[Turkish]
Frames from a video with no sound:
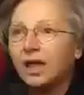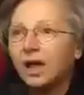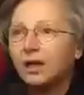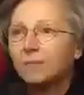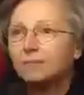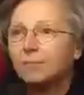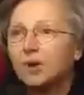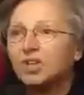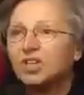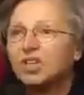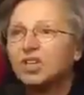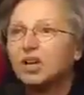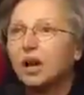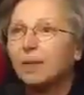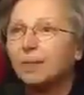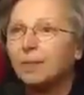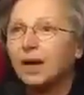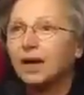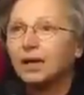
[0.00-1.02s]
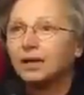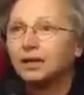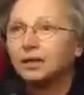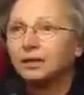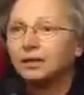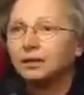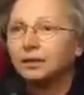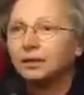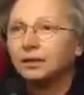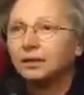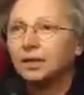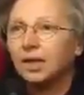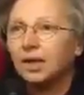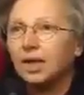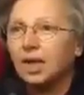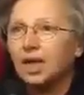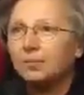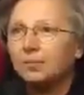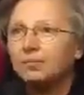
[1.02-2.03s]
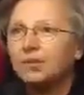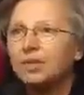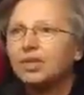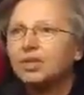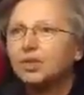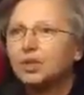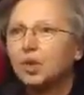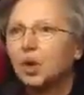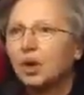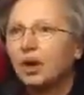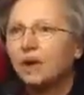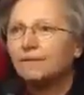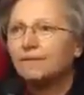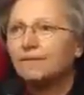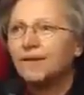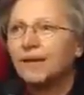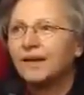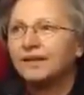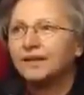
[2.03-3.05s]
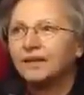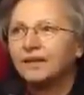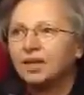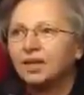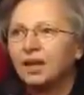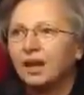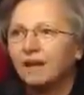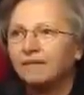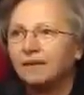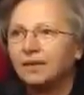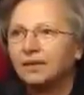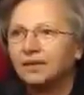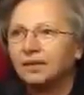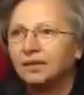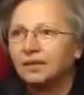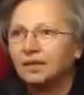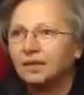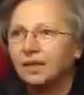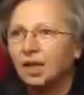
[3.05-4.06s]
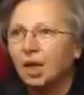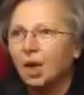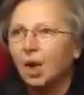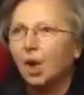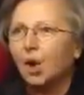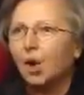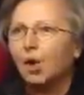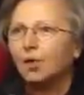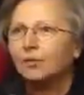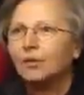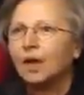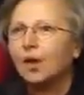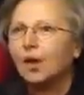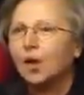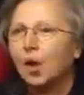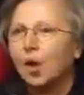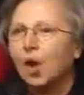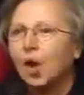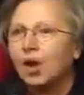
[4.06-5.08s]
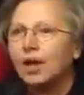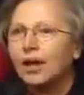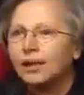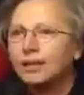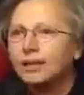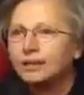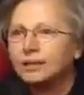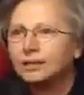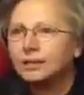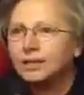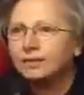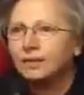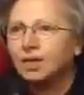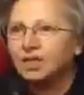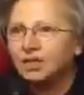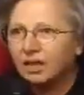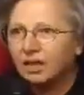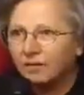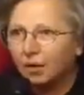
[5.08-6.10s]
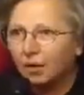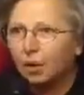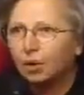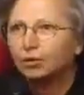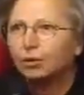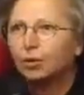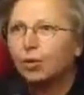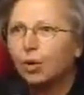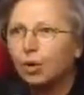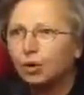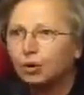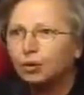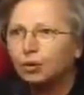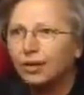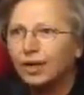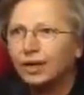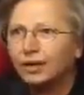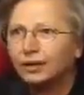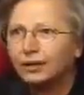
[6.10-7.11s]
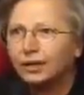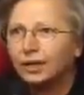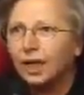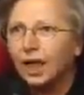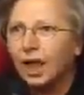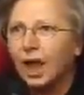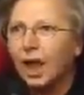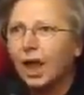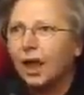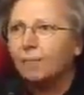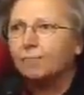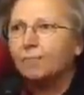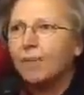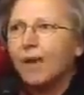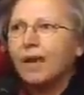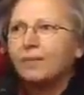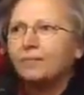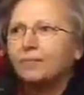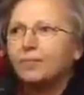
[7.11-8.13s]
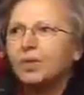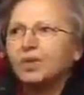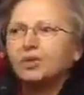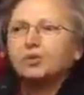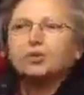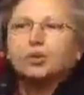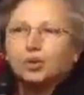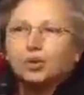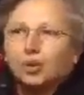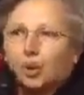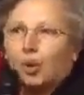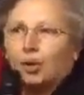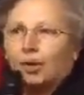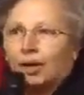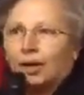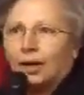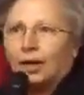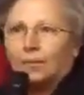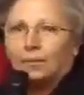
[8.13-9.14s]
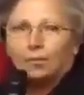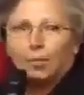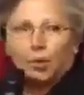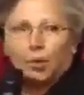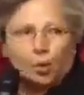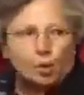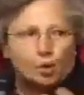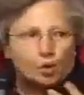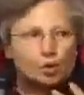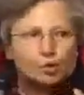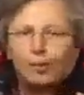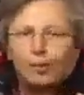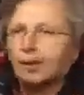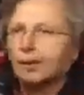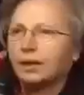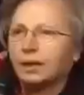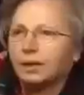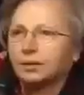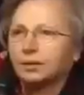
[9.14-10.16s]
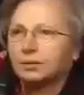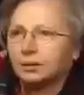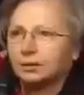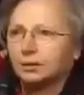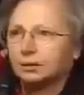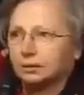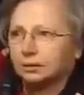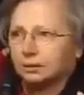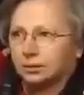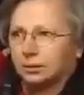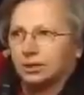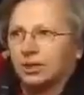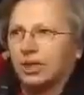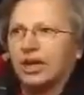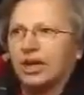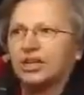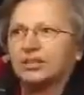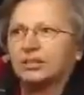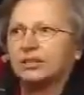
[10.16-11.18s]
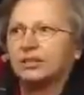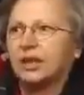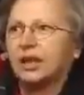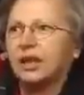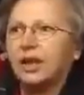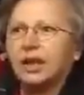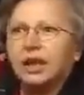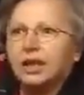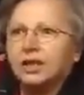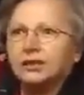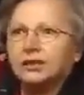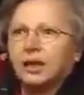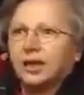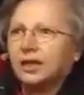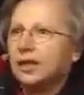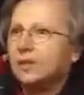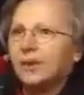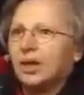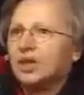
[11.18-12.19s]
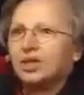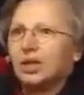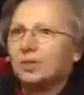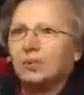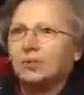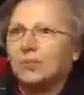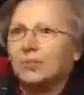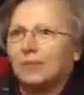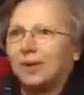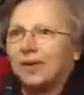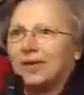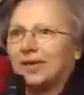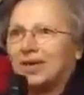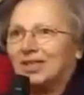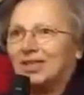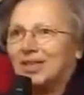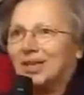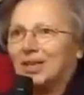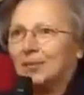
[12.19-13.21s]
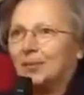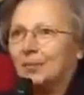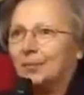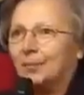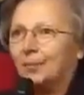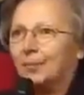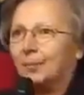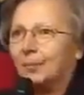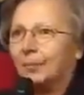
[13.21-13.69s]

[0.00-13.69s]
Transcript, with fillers: Ayak başı kabak. Biz çorap verdik, kırka verdik. Onlar öyle gitti savaşlar ve orada öldüler. Ben bir Türk olarak bu konuşmalar e, içerisinde sanki başka bir memleketteyim.